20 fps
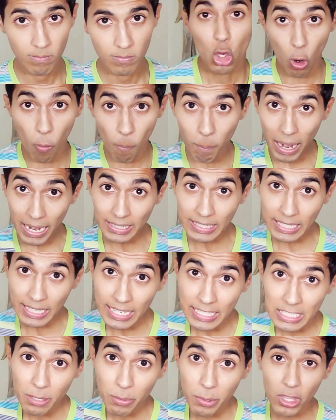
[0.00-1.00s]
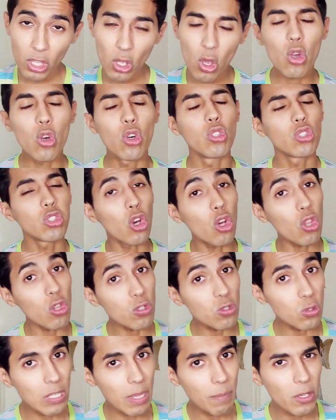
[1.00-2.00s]
Compartan este video con
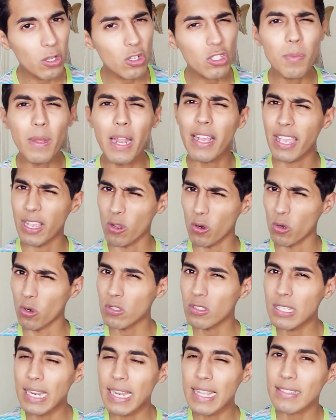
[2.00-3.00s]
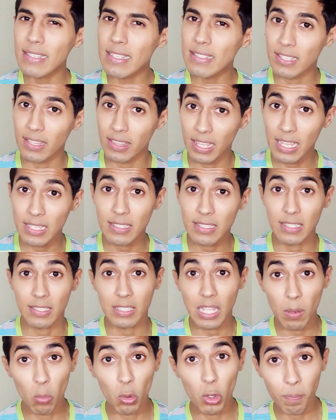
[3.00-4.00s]
todos sus amigos para que conozcan estas ideas que
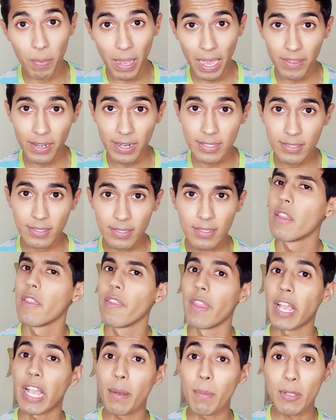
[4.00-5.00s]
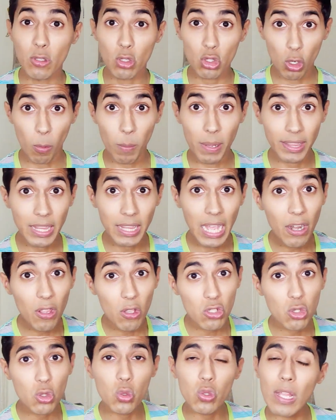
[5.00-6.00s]
están muy padres. Déjenme sus
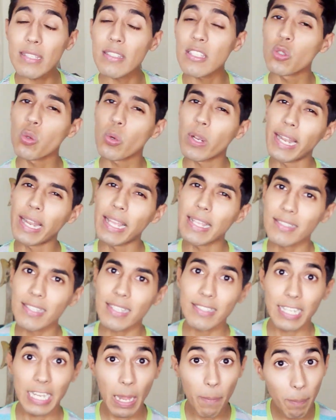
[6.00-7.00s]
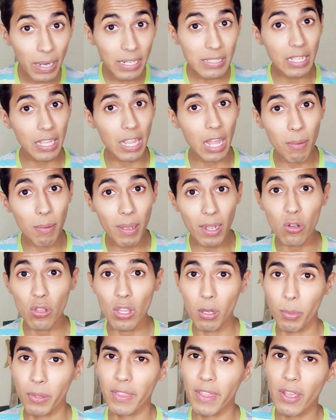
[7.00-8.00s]
comentarios, dudas y sugerencias en la parte de abajo
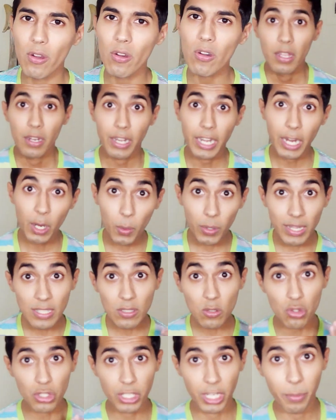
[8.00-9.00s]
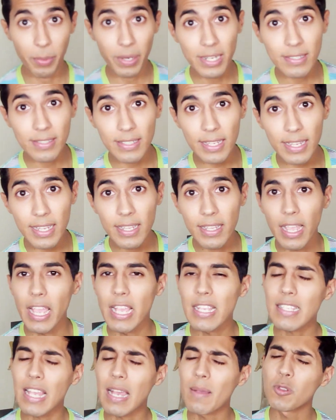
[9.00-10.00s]
del video. Recuerden suscribirse,
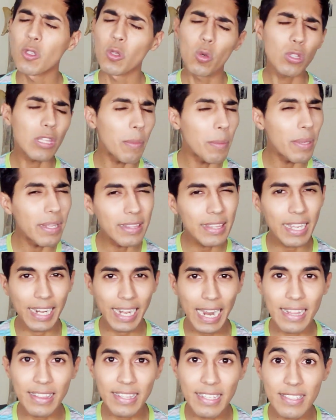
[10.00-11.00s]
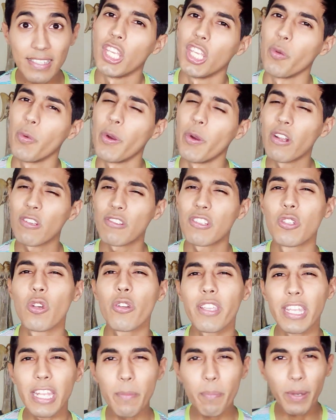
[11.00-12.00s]
es absolutamente gratis. Y bueno, si no
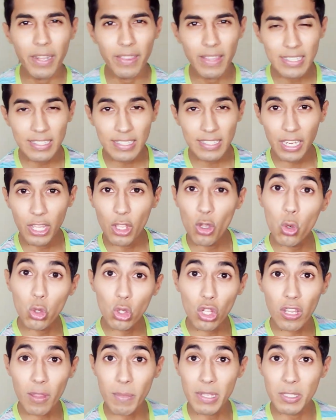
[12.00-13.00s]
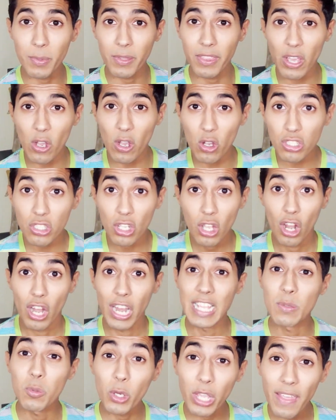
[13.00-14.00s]
quieren perderse ninguno de mis videos,
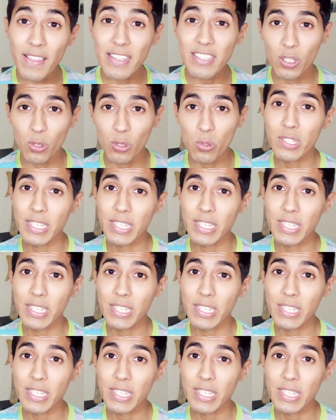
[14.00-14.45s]
les voy a decir un